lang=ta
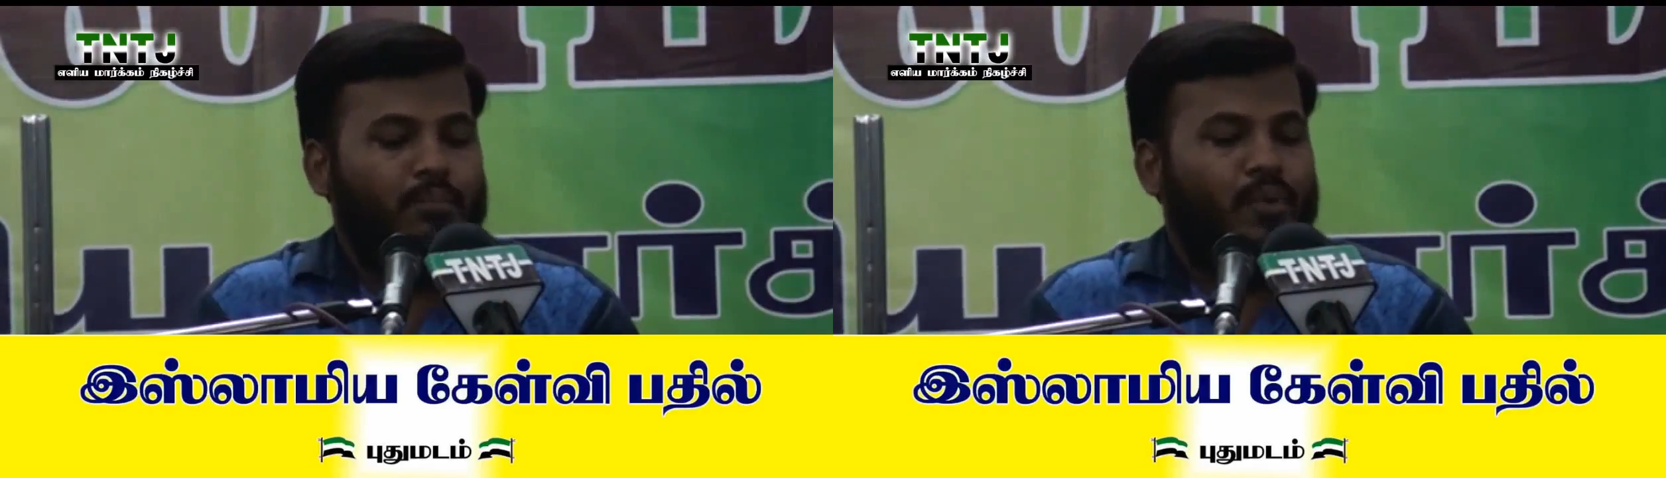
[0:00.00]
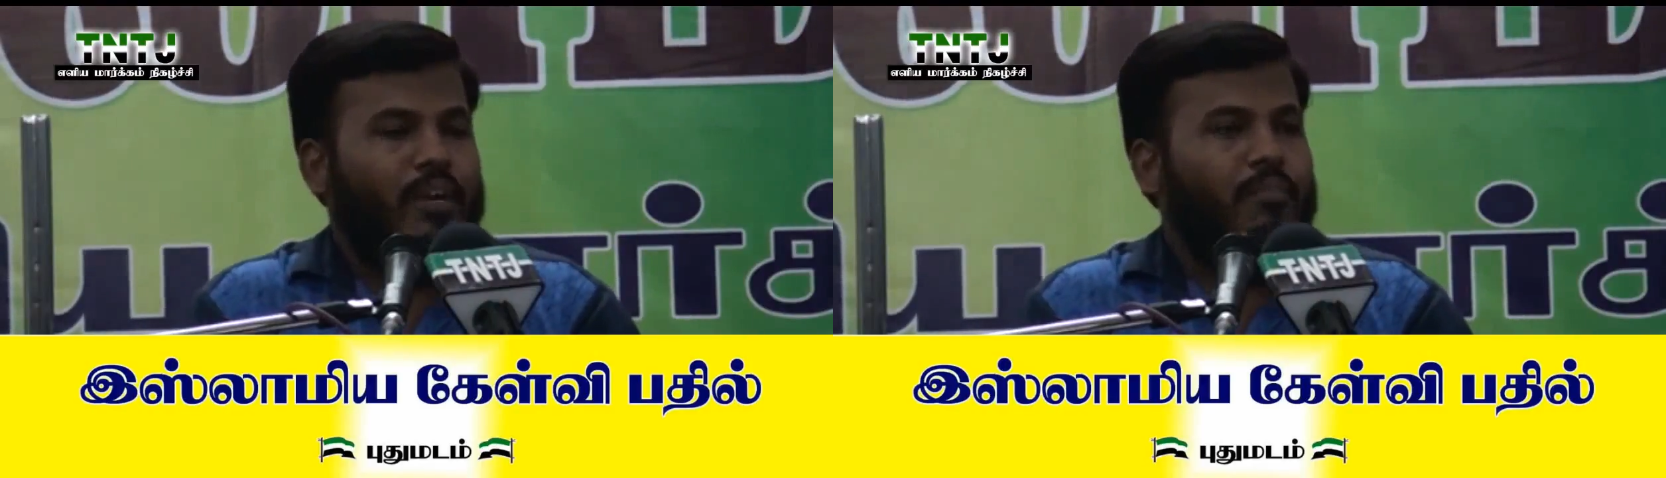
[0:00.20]

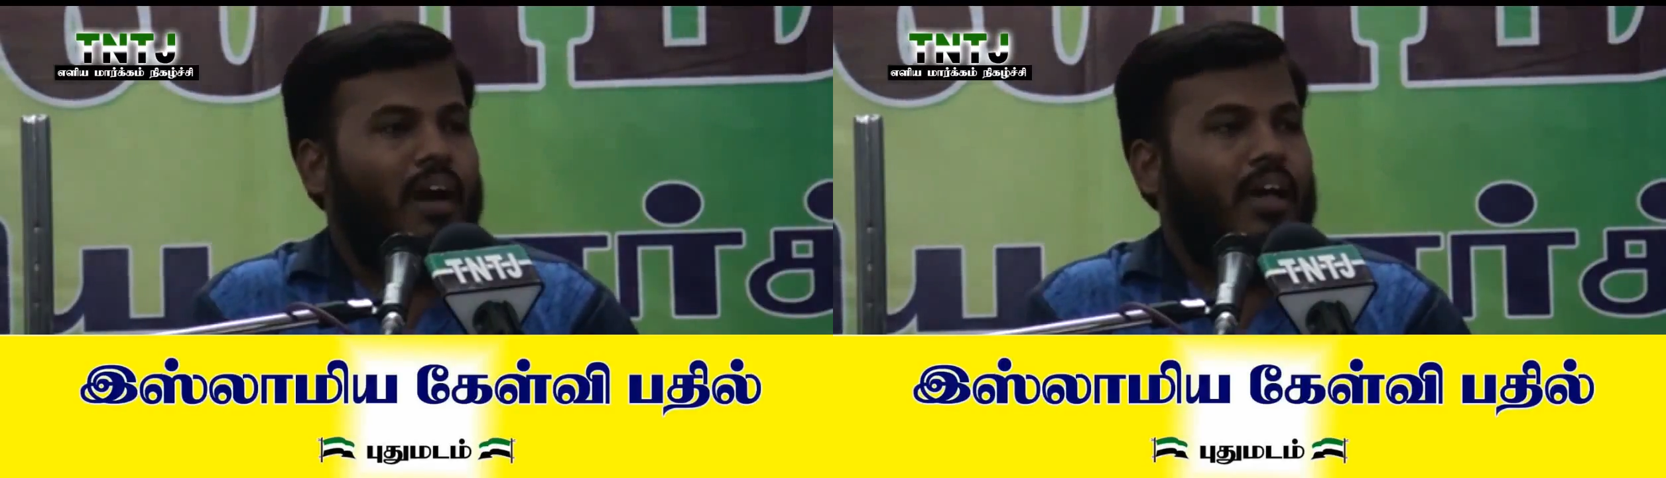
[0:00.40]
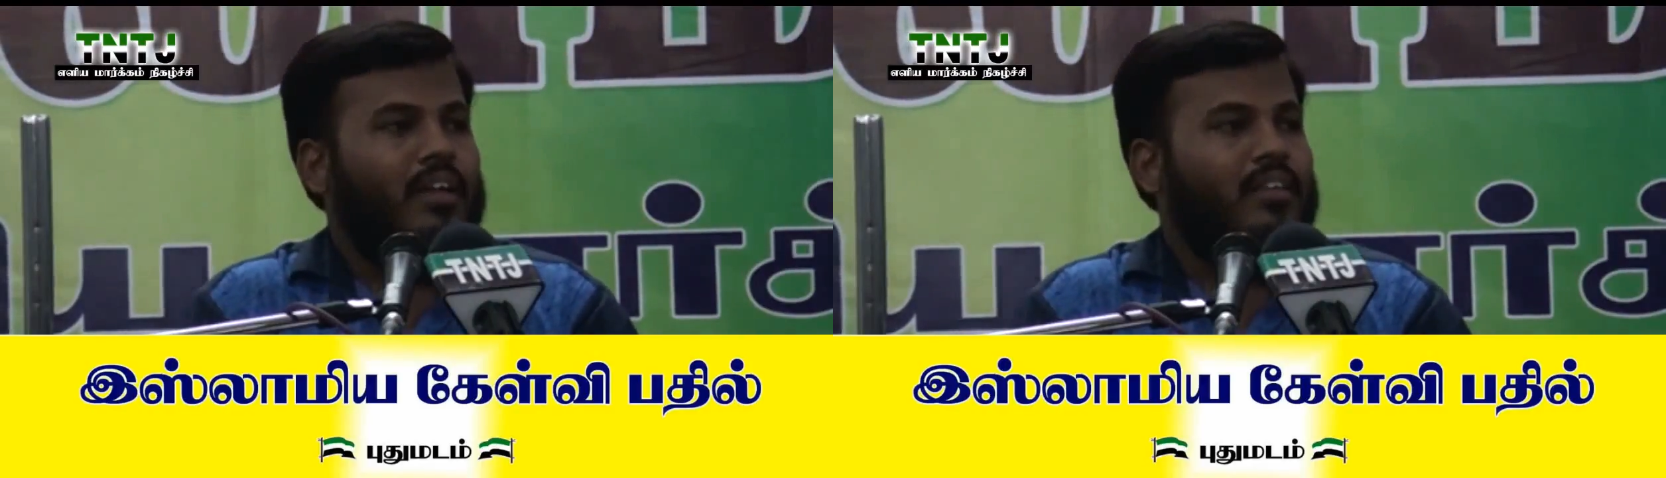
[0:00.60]
நம்மளுடைய
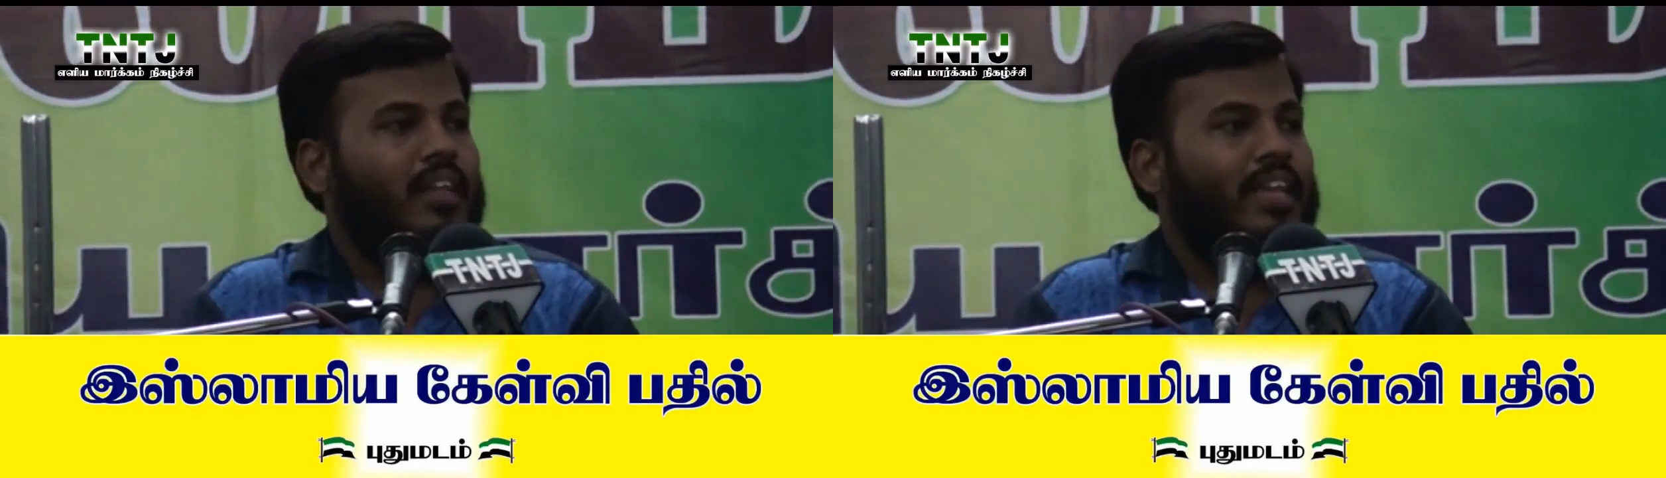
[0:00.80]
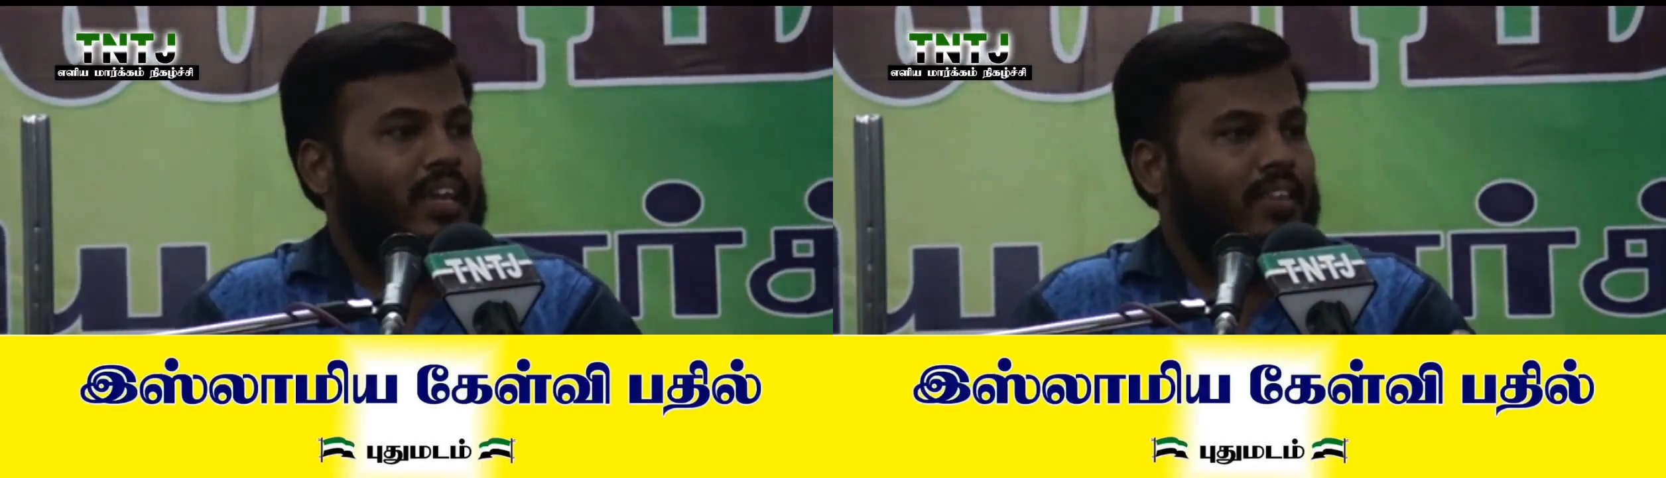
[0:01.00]
மார்க்கத்தில்